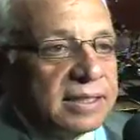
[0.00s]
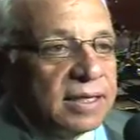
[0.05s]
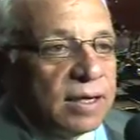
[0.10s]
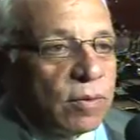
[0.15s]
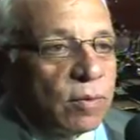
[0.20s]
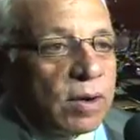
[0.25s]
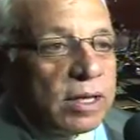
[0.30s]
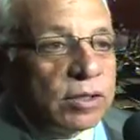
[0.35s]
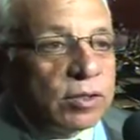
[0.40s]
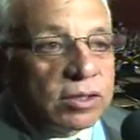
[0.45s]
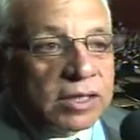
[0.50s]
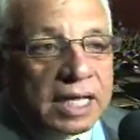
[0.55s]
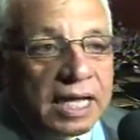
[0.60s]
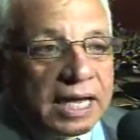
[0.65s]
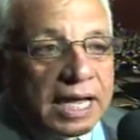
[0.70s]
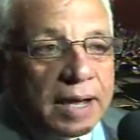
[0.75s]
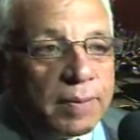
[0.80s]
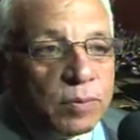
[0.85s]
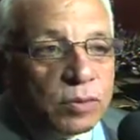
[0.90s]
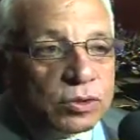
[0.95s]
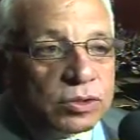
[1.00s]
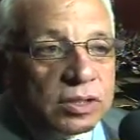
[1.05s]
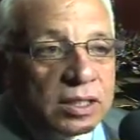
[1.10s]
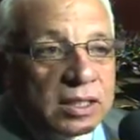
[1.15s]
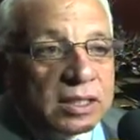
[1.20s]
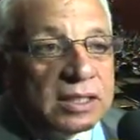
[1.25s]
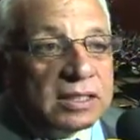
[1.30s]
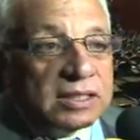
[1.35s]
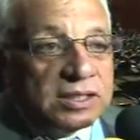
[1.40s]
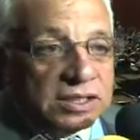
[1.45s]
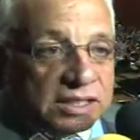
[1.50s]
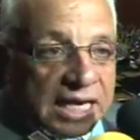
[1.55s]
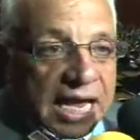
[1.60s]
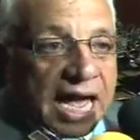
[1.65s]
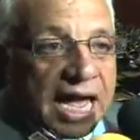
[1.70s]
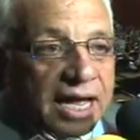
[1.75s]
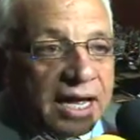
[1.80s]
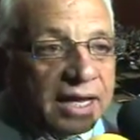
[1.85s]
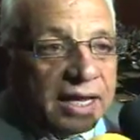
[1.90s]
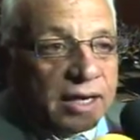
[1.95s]
cuando tengamos
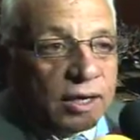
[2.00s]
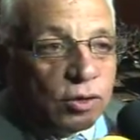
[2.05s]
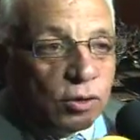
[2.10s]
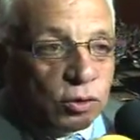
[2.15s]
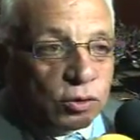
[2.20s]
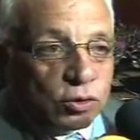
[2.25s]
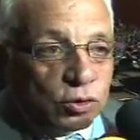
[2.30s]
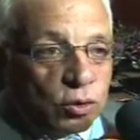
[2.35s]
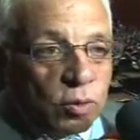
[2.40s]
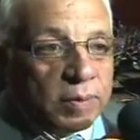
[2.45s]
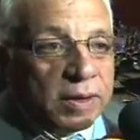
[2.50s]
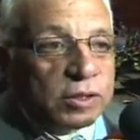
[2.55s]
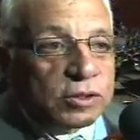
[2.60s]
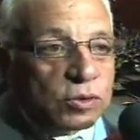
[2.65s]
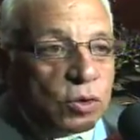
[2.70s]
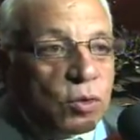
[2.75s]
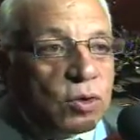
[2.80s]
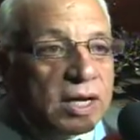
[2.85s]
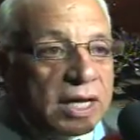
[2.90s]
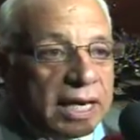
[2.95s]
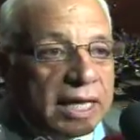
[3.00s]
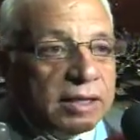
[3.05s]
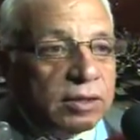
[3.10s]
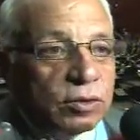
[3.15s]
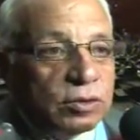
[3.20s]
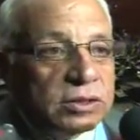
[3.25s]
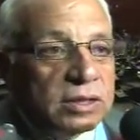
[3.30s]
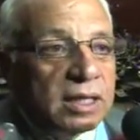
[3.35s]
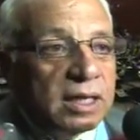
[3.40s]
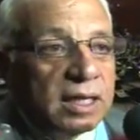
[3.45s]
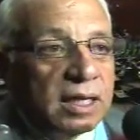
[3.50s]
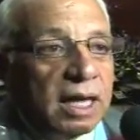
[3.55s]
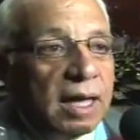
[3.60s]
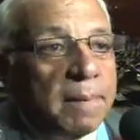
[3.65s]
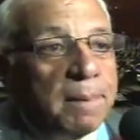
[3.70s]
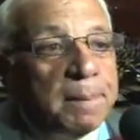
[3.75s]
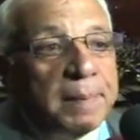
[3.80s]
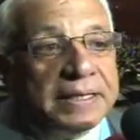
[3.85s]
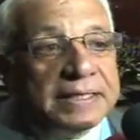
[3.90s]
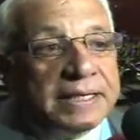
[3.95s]
ya los números concretos,
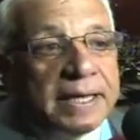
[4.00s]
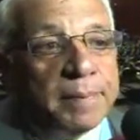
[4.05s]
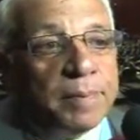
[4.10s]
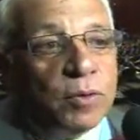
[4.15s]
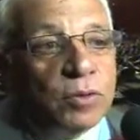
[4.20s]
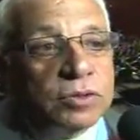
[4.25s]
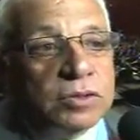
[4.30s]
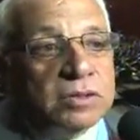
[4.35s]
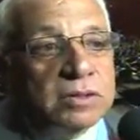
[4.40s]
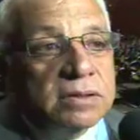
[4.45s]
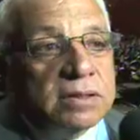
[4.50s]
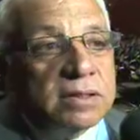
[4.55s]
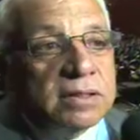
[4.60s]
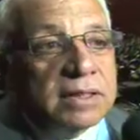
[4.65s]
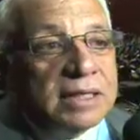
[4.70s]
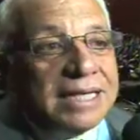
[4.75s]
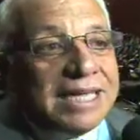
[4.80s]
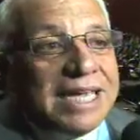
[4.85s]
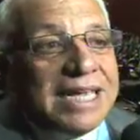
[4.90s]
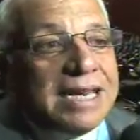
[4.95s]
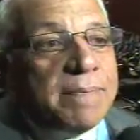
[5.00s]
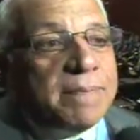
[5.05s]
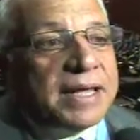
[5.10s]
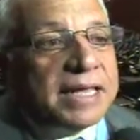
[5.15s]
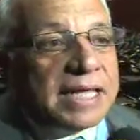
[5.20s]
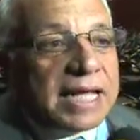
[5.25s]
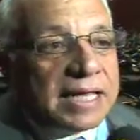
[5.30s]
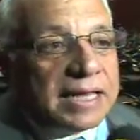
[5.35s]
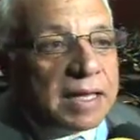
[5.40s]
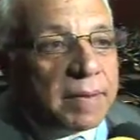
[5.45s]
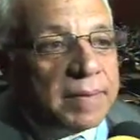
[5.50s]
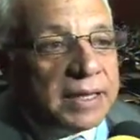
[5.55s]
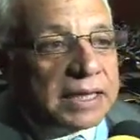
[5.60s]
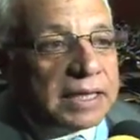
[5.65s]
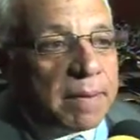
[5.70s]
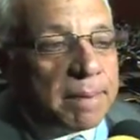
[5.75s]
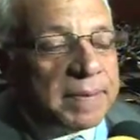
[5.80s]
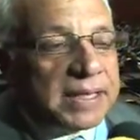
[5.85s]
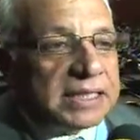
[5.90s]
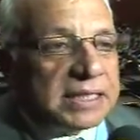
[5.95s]
empecemos
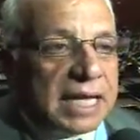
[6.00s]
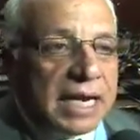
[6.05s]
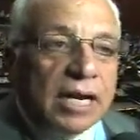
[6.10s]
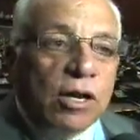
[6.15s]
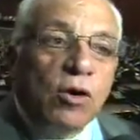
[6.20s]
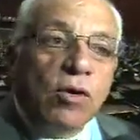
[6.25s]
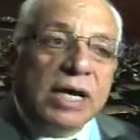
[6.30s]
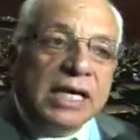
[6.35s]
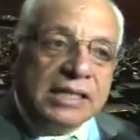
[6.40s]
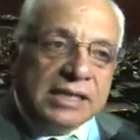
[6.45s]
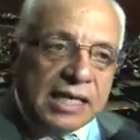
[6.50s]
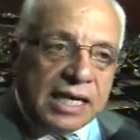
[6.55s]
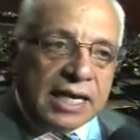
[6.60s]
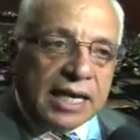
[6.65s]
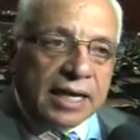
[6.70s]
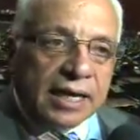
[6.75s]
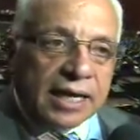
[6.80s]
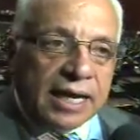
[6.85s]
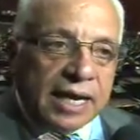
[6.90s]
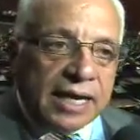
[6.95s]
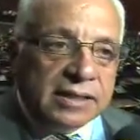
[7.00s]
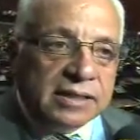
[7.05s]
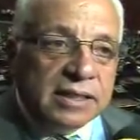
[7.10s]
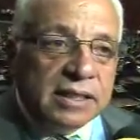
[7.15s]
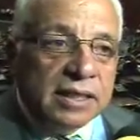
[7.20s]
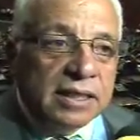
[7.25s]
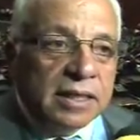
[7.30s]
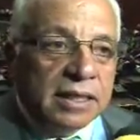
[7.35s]
inmediatamente a pensar en lo que sigue, que es,